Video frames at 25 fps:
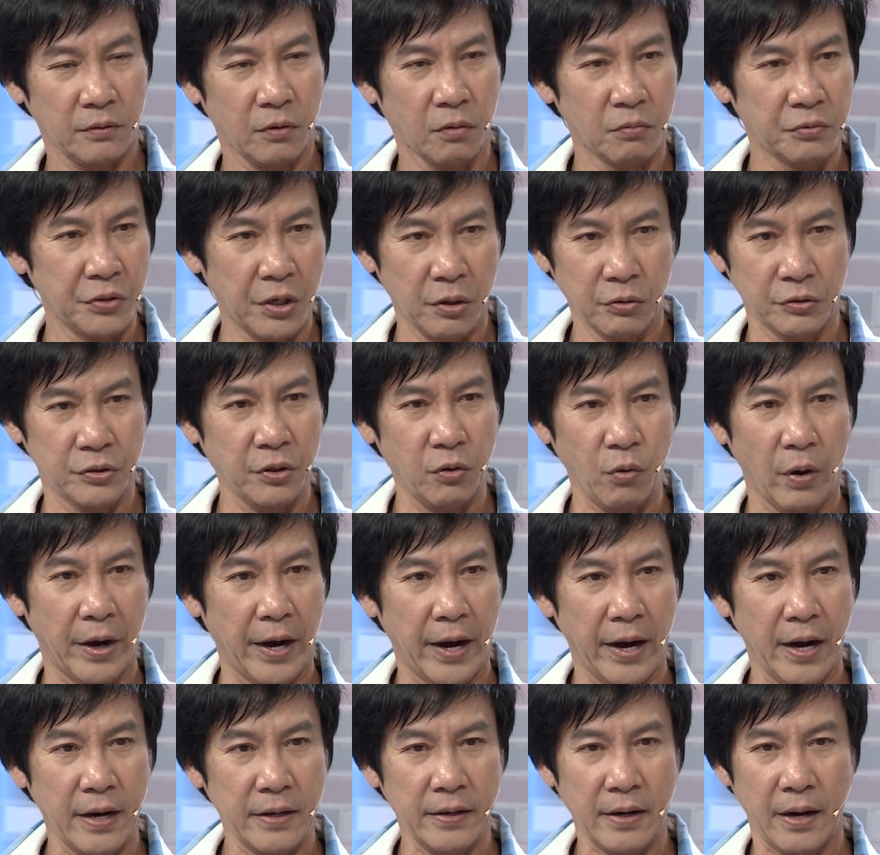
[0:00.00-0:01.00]
cũng nhiều sức
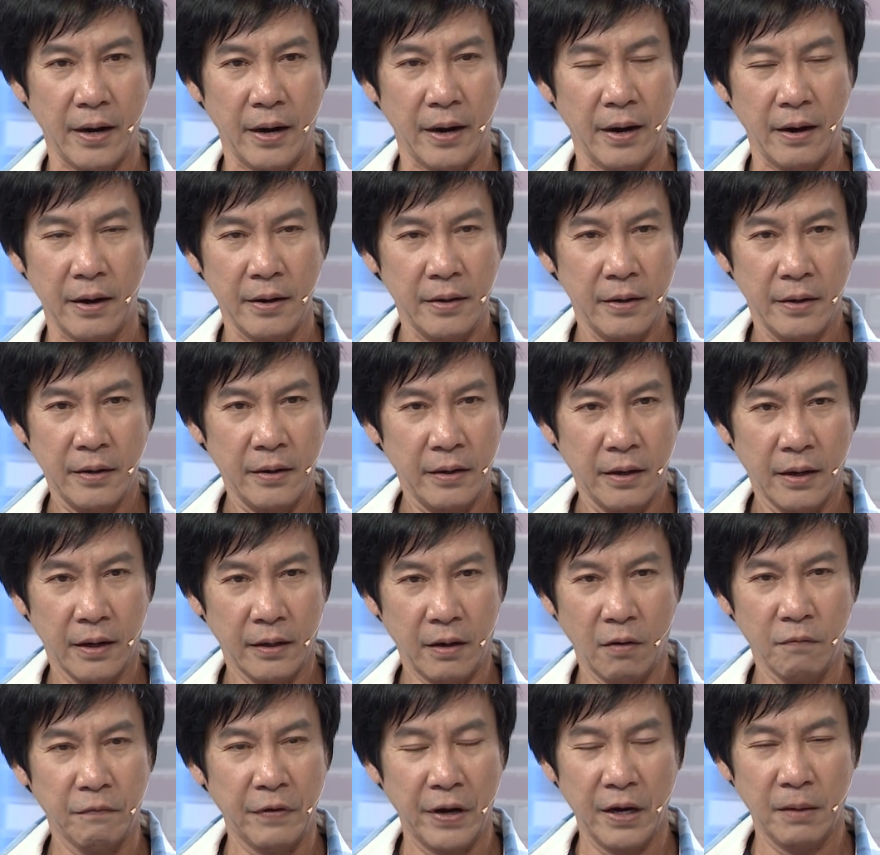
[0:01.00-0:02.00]
khỏe và dạ. À,
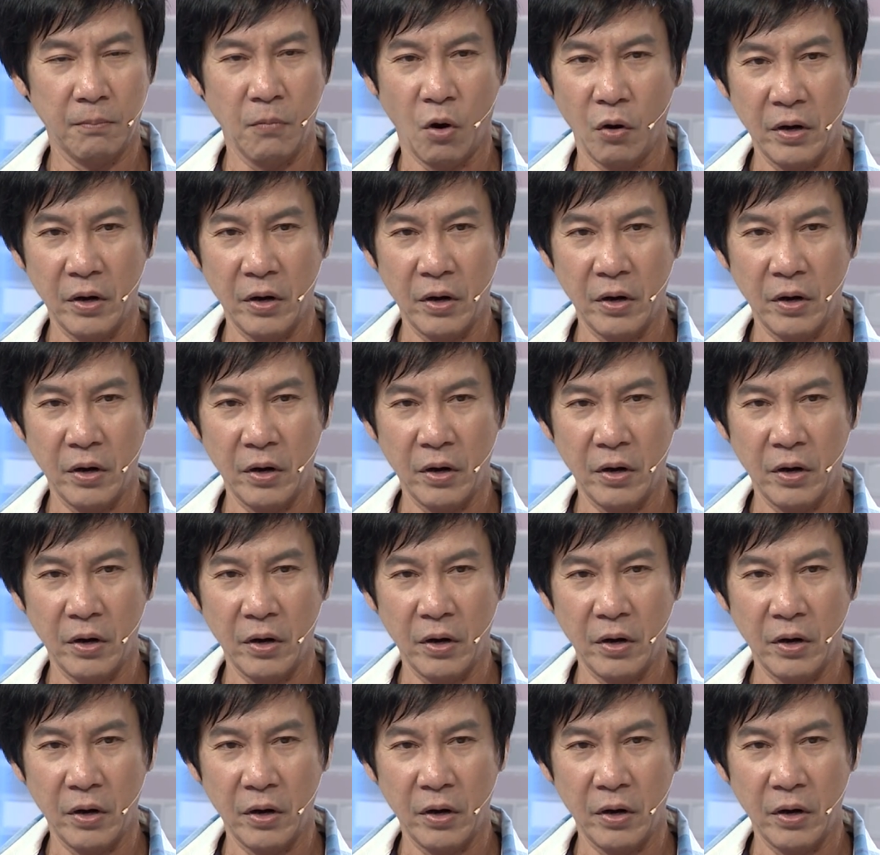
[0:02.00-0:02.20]
công việc